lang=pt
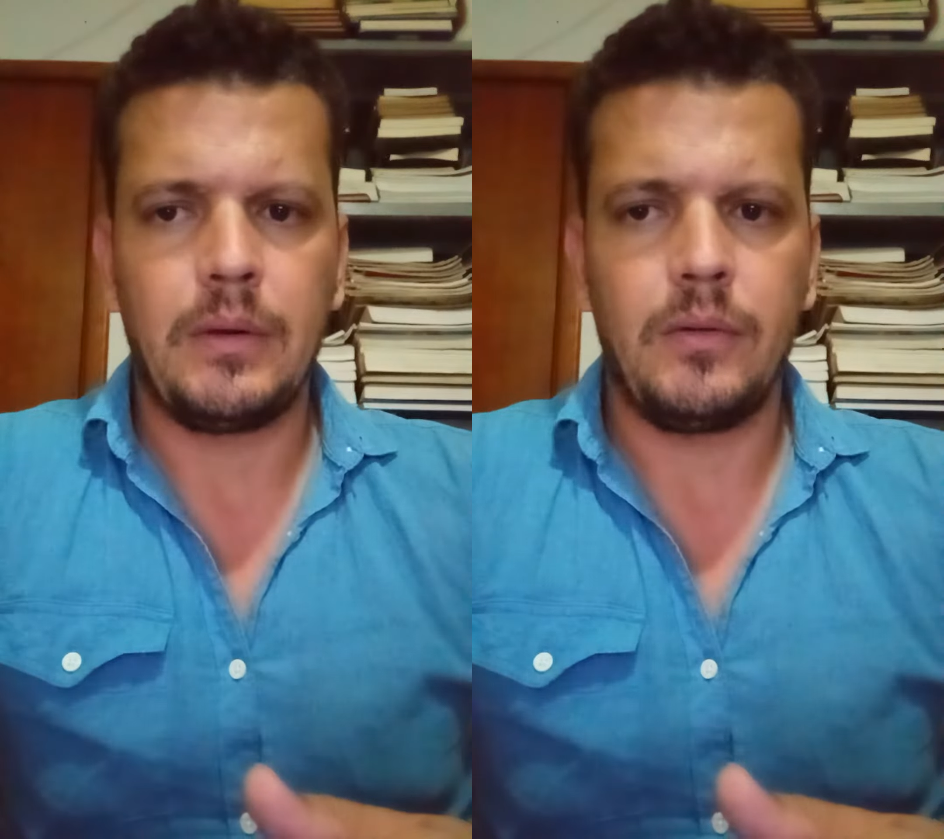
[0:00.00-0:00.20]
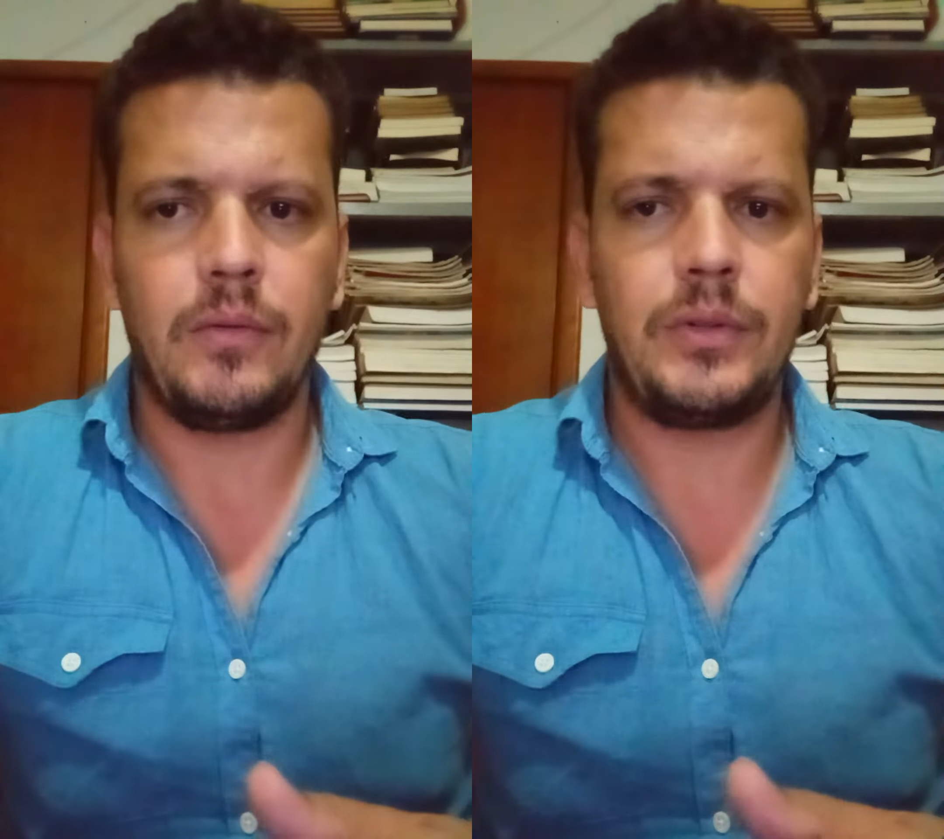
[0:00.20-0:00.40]

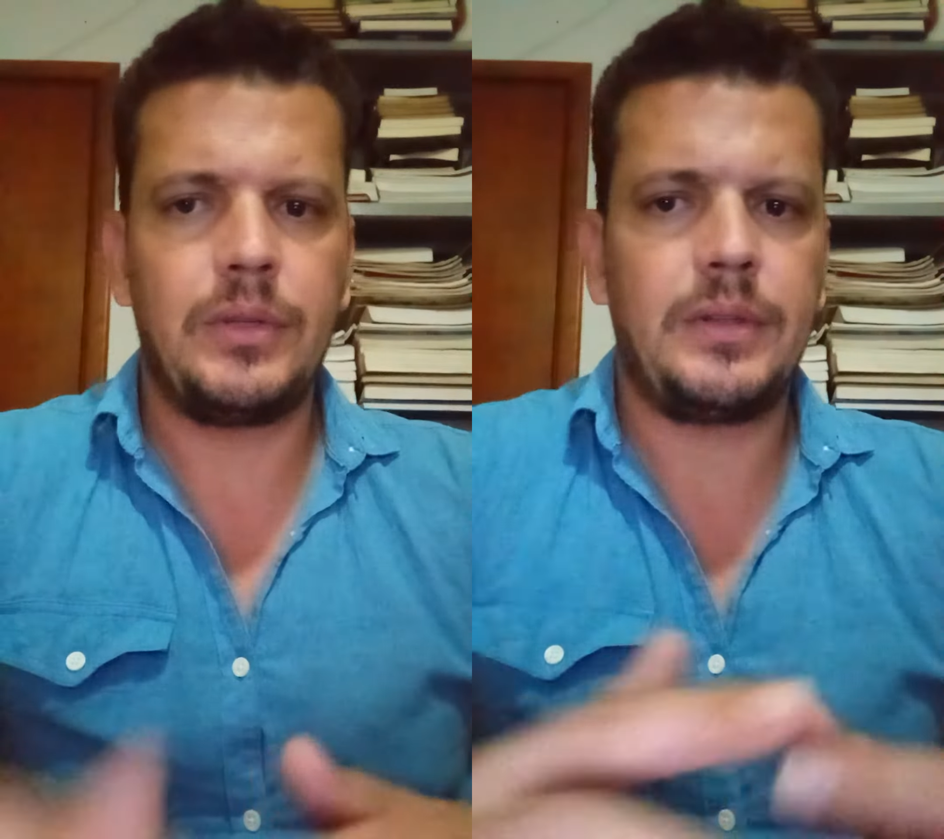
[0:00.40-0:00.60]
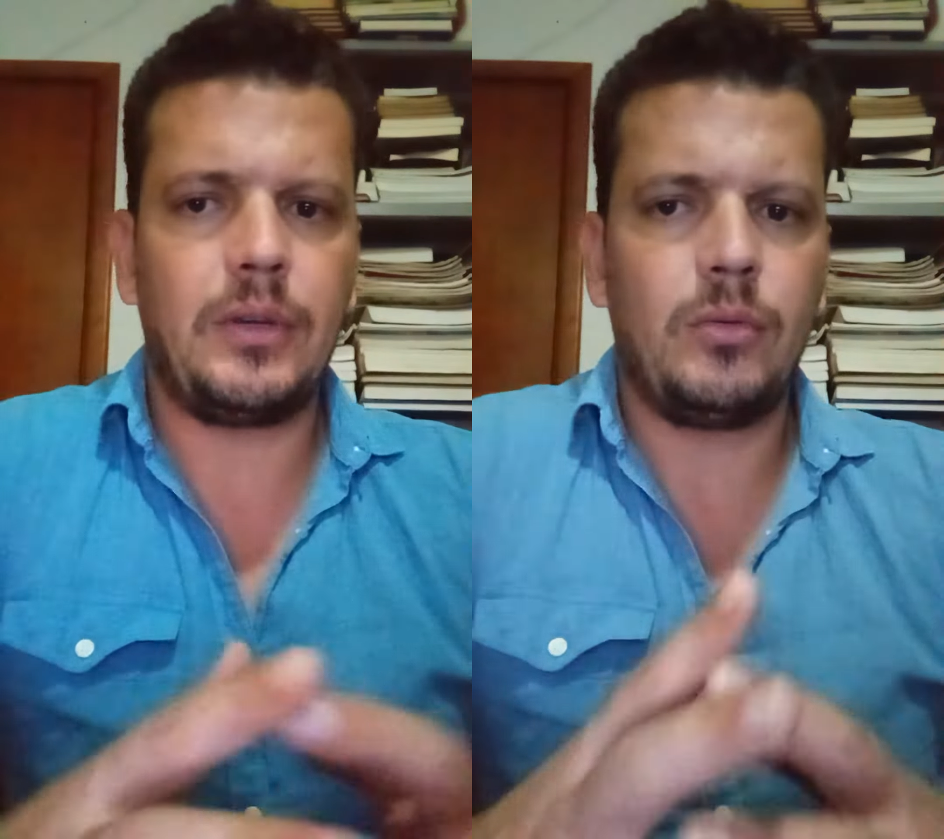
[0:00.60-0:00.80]
Hoje,
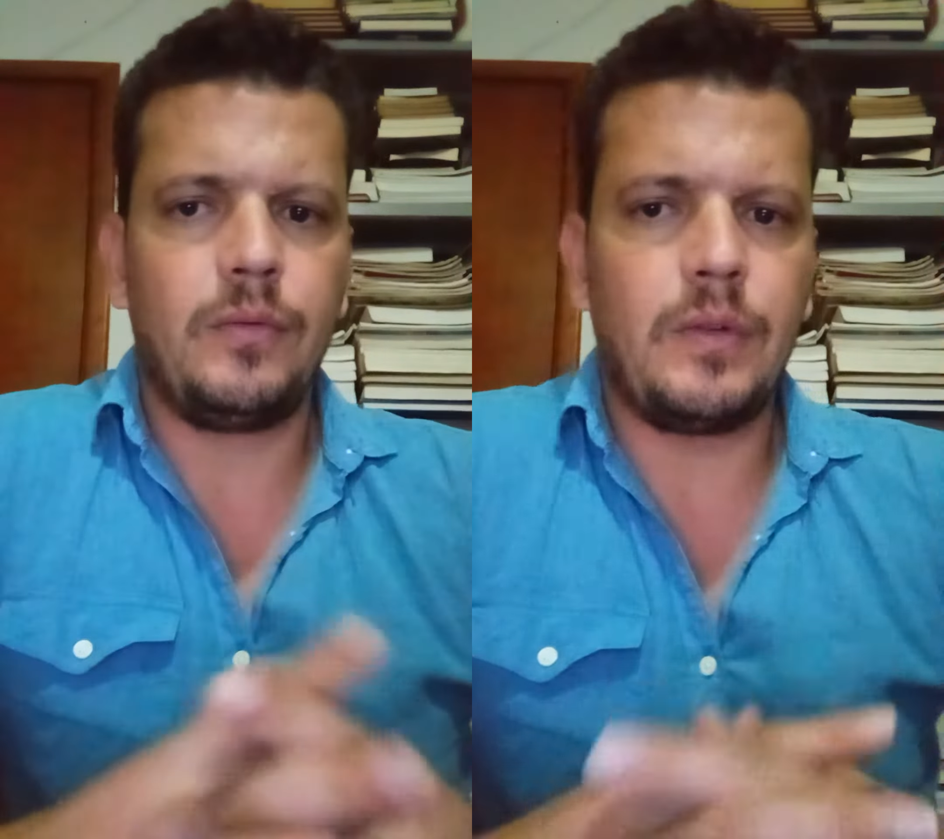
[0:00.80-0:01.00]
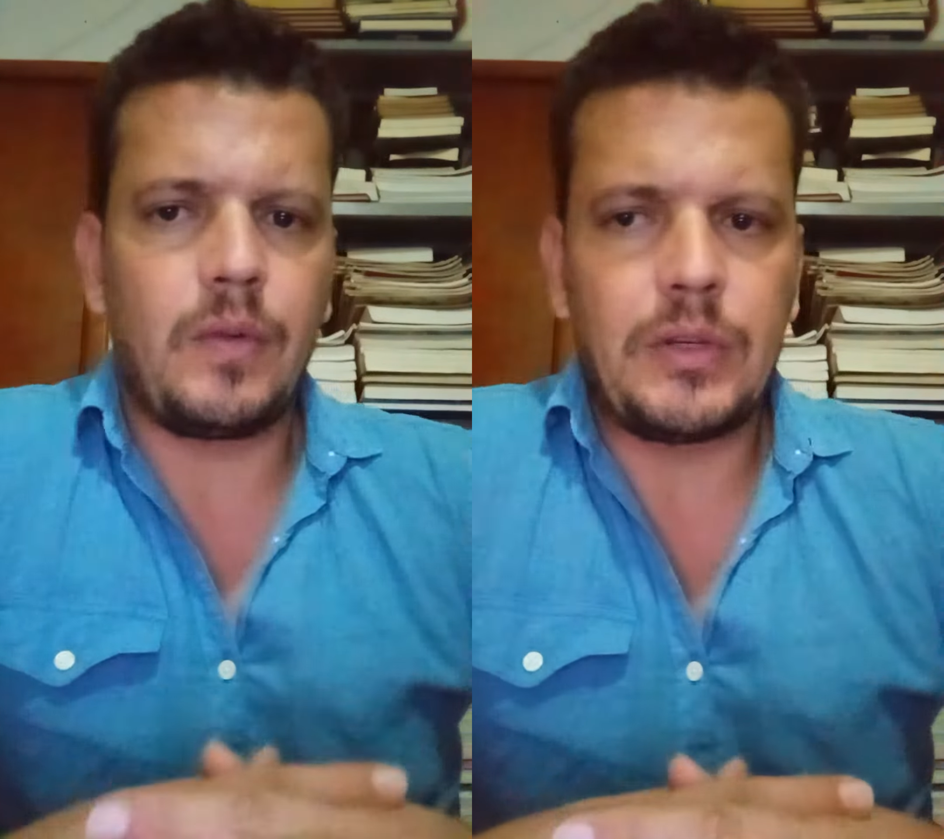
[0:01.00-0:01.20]
sem
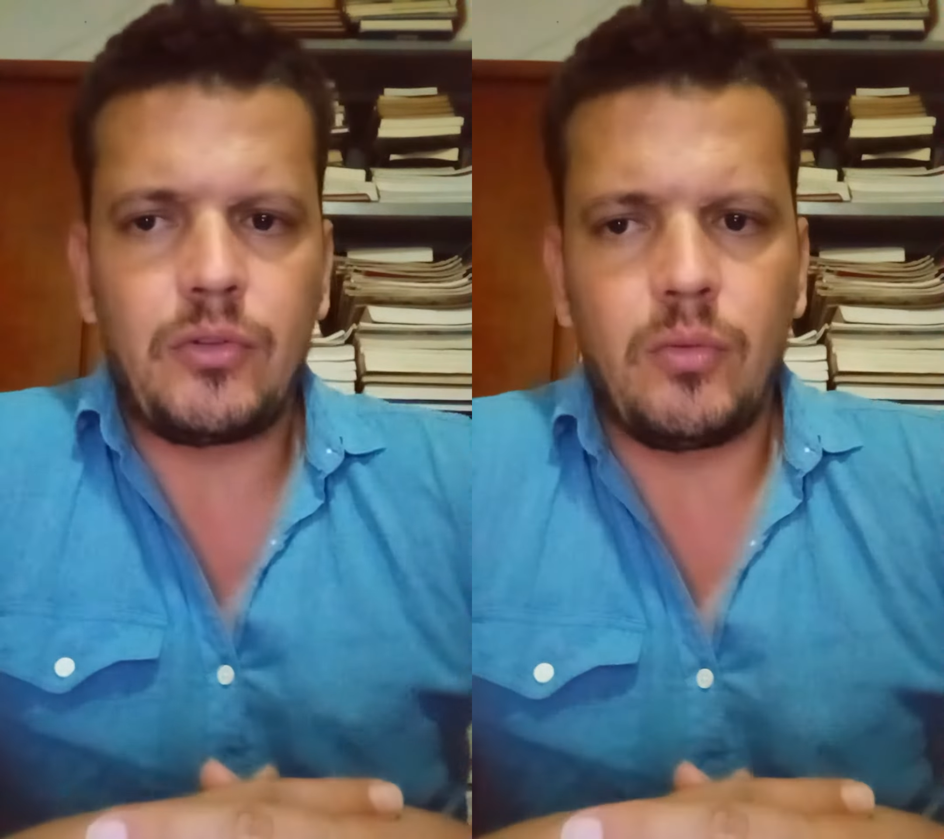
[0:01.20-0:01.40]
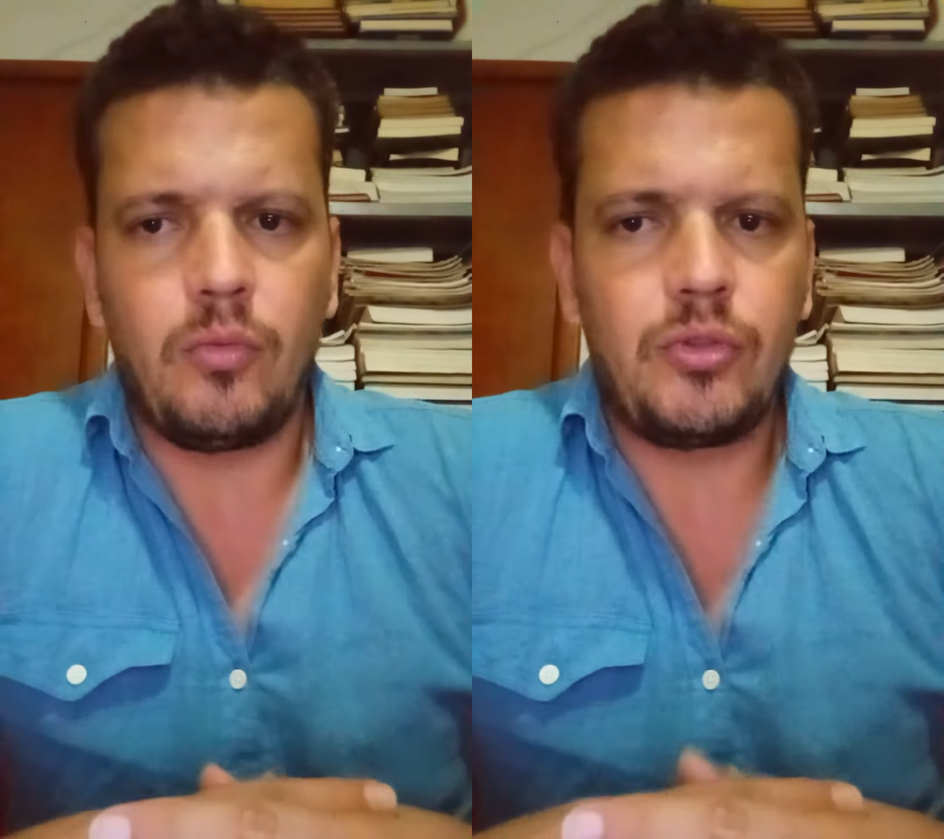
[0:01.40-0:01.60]
dúvida, quase
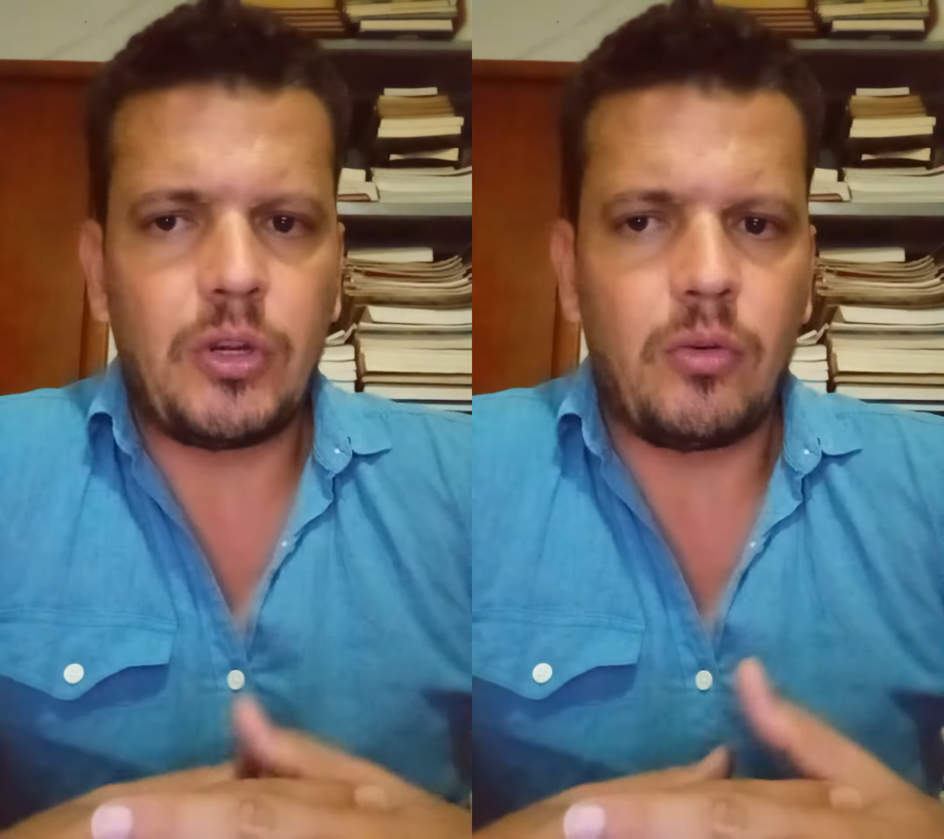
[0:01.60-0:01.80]
todo mundo já